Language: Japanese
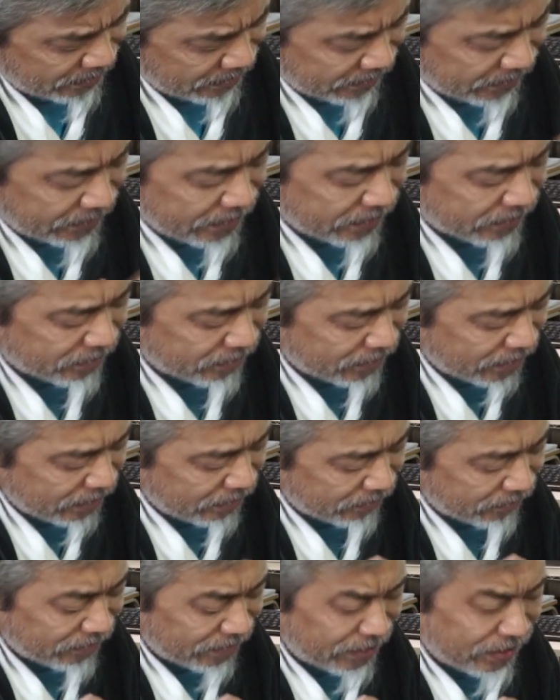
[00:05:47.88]
技術って
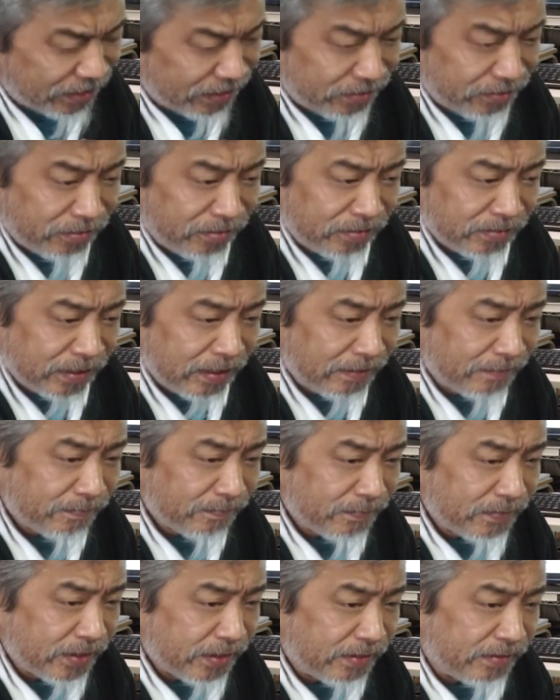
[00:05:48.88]
いうのは非常に
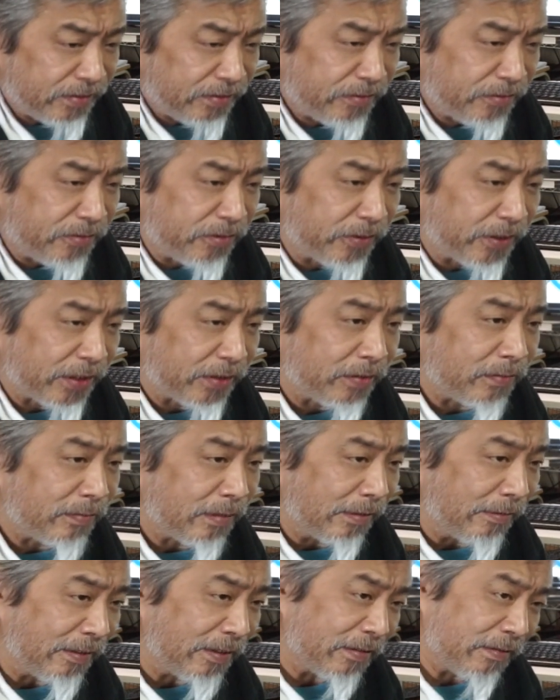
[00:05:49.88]
有効だと
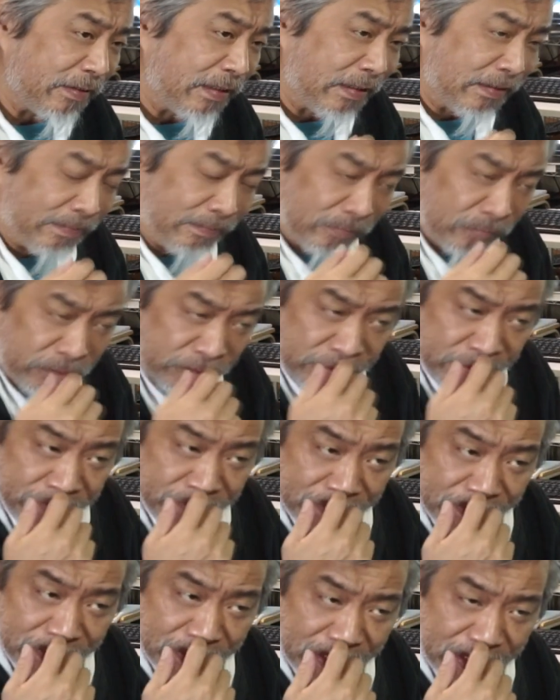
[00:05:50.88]
思いますので、もちろ
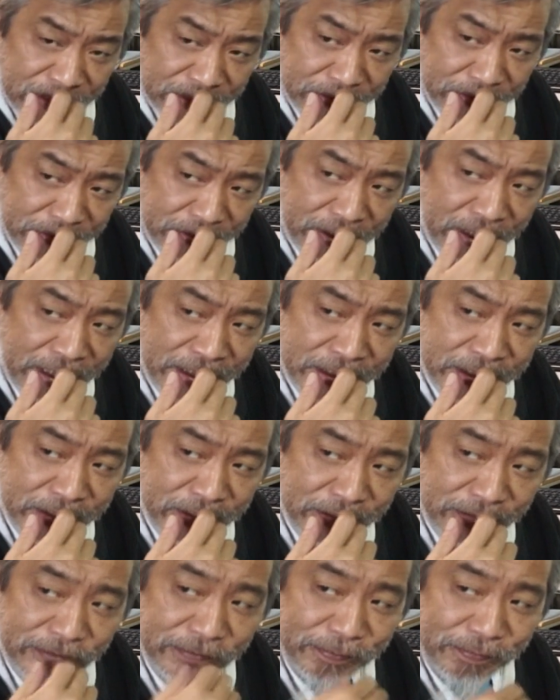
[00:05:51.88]
んあの戦士
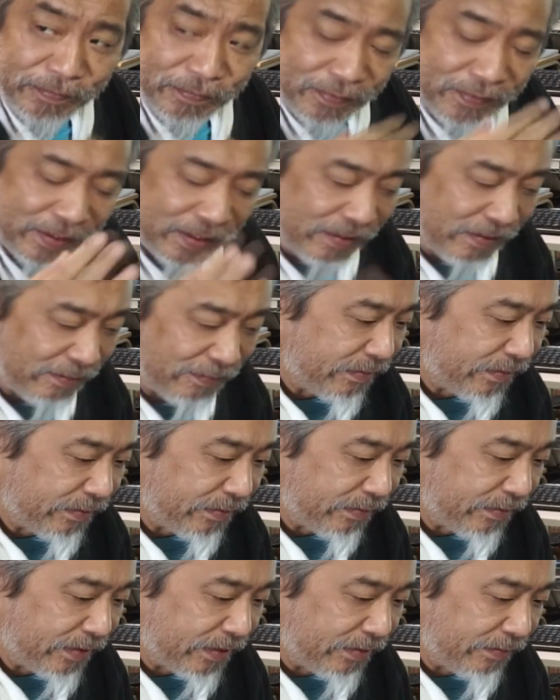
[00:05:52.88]
の
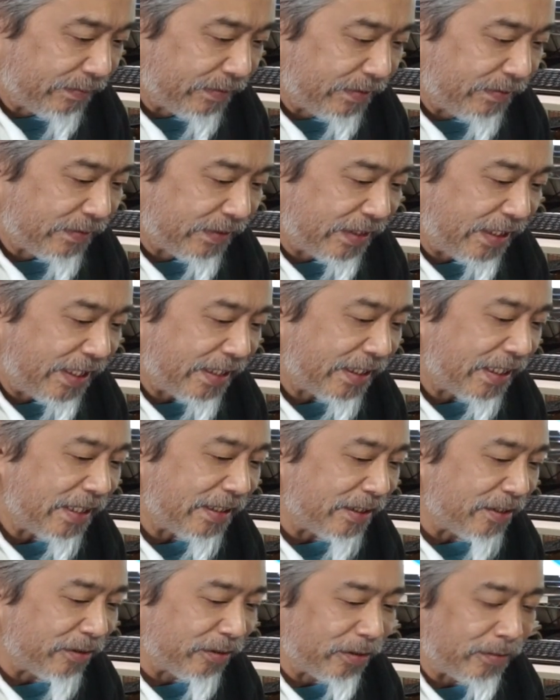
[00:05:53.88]
経
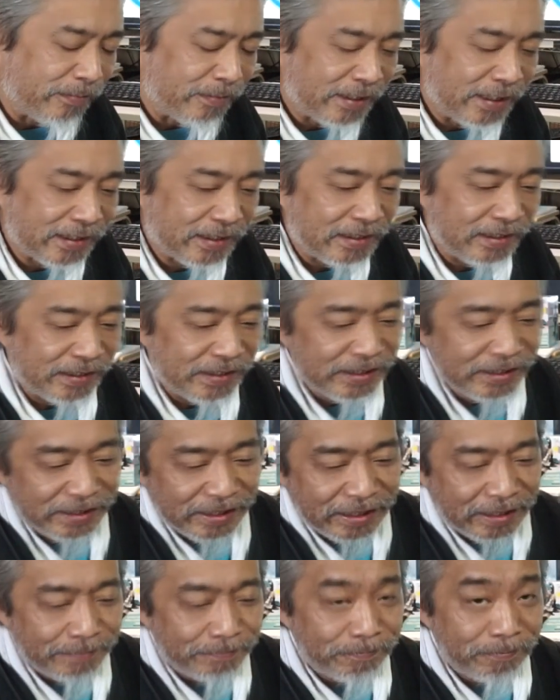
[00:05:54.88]
験値を伴った人
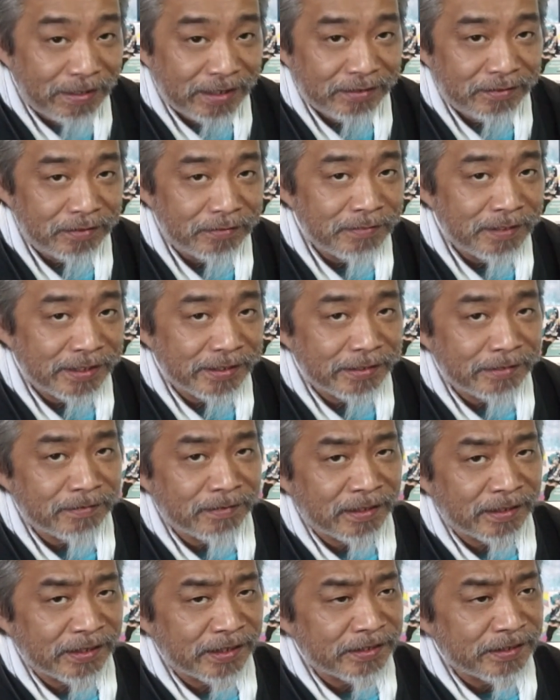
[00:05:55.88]
間がバッと生まれてく
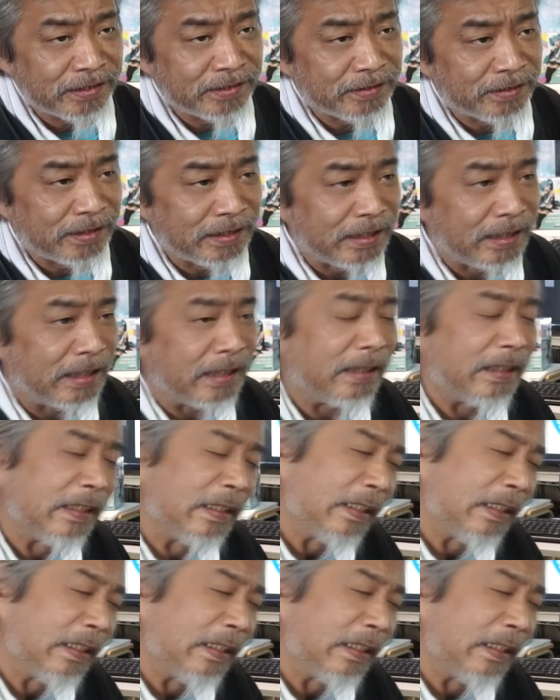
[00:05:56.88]
る形ですから、